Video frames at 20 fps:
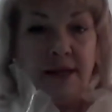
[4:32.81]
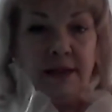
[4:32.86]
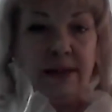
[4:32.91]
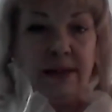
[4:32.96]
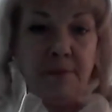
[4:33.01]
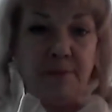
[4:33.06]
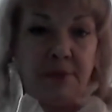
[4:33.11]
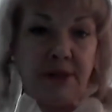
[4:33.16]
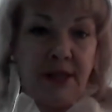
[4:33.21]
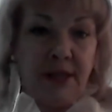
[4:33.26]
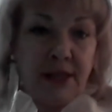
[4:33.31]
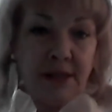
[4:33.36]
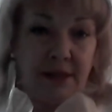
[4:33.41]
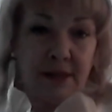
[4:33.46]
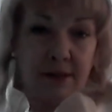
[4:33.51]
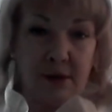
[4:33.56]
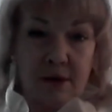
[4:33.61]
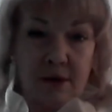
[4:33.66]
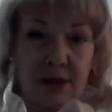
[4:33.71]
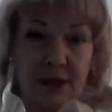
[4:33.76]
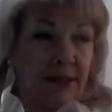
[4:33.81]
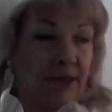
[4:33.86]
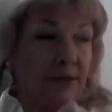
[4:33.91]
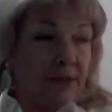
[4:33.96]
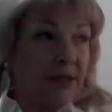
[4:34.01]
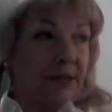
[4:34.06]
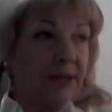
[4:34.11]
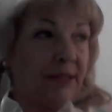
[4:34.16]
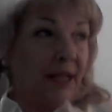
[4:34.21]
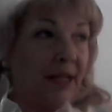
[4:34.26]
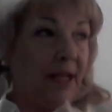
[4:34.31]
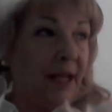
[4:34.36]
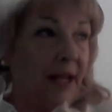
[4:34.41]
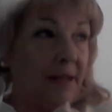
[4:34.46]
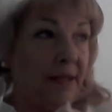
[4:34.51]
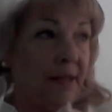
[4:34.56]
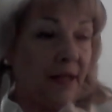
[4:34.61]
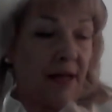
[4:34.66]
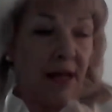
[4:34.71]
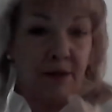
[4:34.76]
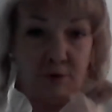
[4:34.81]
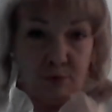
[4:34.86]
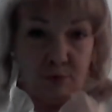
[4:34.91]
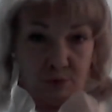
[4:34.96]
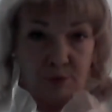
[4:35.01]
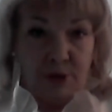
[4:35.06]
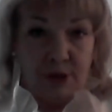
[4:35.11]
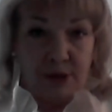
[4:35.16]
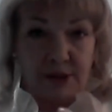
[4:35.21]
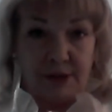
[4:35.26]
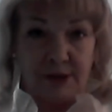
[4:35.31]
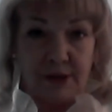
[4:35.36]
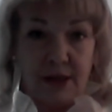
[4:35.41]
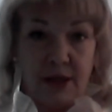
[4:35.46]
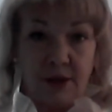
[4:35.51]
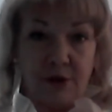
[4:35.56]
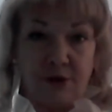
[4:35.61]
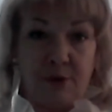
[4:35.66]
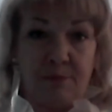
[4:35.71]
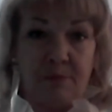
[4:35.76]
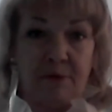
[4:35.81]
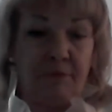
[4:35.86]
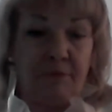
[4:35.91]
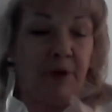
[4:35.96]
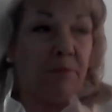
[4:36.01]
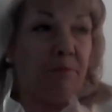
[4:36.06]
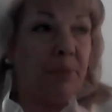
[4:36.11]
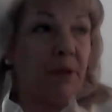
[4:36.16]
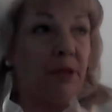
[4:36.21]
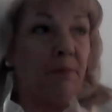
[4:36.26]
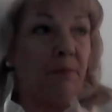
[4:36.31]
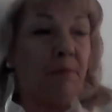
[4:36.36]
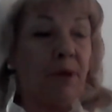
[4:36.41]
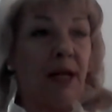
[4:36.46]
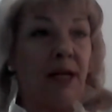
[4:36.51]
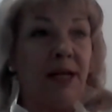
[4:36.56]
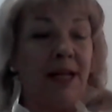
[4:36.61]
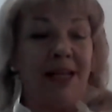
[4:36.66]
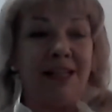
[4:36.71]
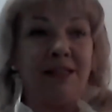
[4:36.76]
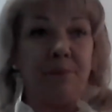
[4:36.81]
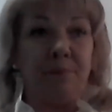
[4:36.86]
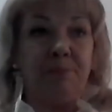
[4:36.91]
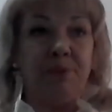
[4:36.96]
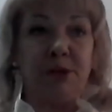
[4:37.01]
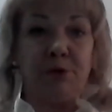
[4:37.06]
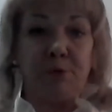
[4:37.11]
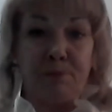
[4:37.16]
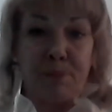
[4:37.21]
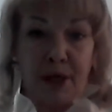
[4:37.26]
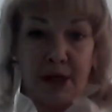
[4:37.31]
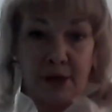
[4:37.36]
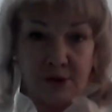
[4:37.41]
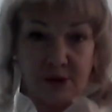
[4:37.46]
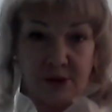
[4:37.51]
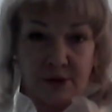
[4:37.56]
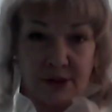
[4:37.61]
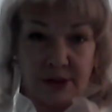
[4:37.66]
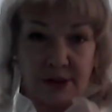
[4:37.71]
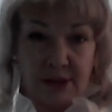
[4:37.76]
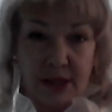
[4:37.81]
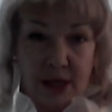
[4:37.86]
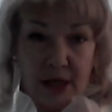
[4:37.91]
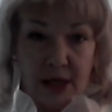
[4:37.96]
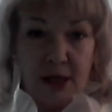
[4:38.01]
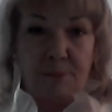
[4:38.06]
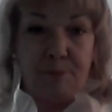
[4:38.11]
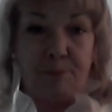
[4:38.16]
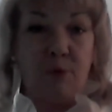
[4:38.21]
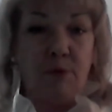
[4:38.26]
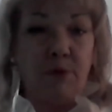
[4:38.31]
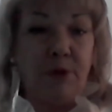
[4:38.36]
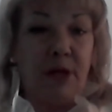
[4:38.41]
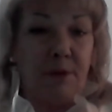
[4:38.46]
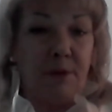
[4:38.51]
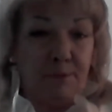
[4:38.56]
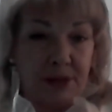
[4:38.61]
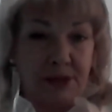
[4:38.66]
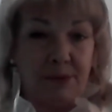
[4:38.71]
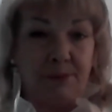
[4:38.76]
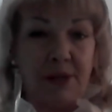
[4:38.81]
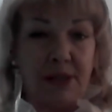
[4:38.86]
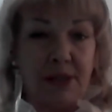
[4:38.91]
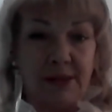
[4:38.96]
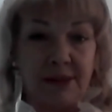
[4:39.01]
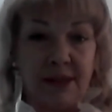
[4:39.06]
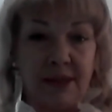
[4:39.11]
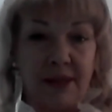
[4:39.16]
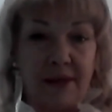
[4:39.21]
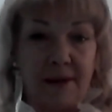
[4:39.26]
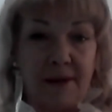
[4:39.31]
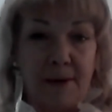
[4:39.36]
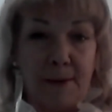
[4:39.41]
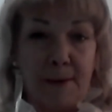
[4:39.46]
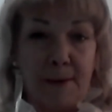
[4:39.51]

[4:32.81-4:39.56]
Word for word: Там, знаете, какое состояние, одно из, чтобы вы понимали, это безупречность и полное безмыслие.